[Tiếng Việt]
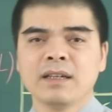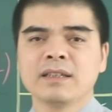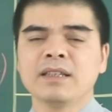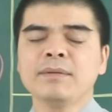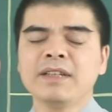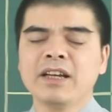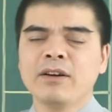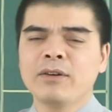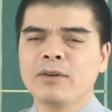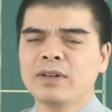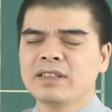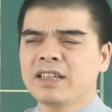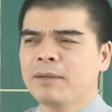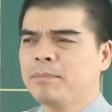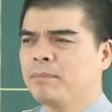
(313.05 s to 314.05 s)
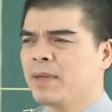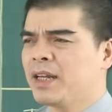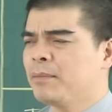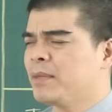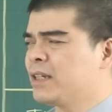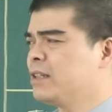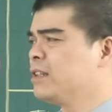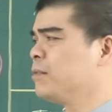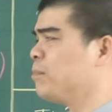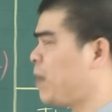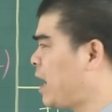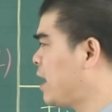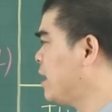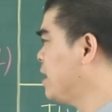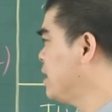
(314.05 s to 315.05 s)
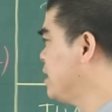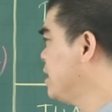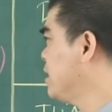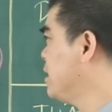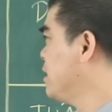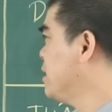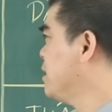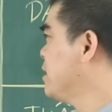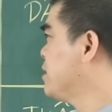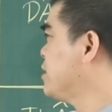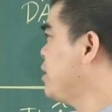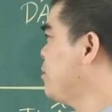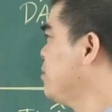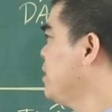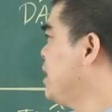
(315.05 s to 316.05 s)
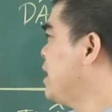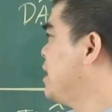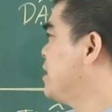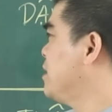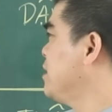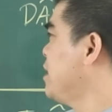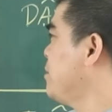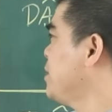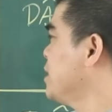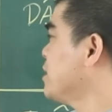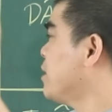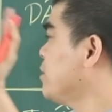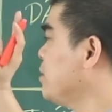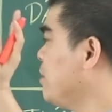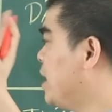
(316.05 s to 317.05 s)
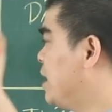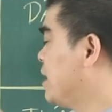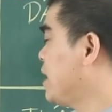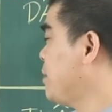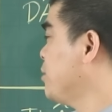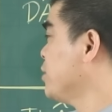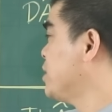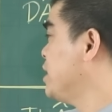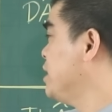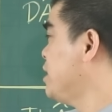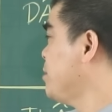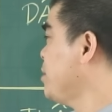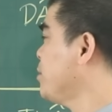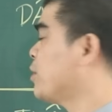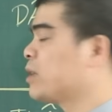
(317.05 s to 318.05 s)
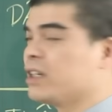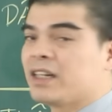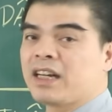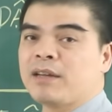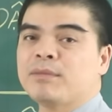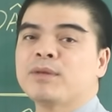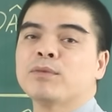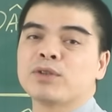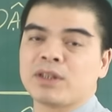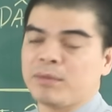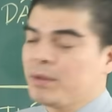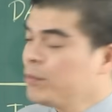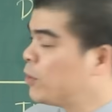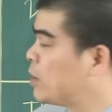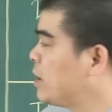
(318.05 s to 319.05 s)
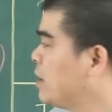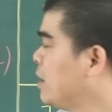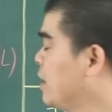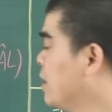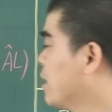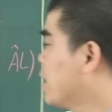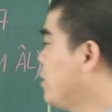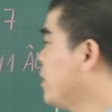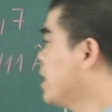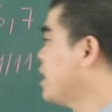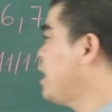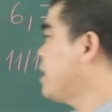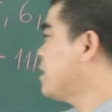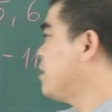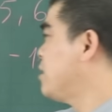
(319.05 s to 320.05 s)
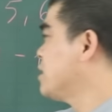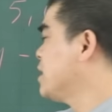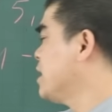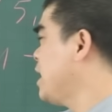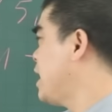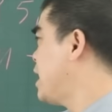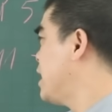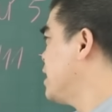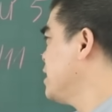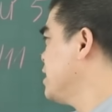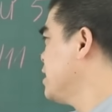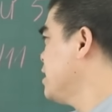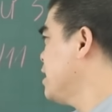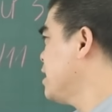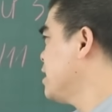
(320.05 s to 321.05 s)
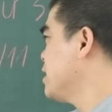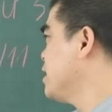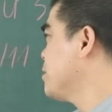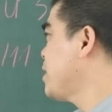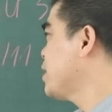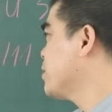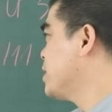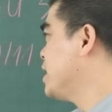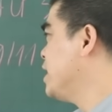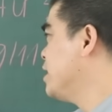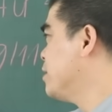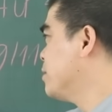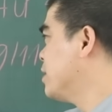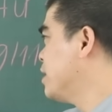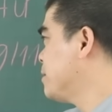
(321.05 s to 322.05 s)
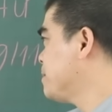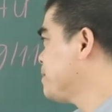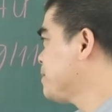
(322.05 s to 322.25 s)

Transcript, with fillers: Tiếp theo, con giáp may mắn thứ 3 trong ngày thứ 5, thứ 6, thứ 7, ngày 9 tháng 11 đến ngày 11 tháng 11 ấy, không ai khác đó chính là những bác tuổi Thìn, đúng không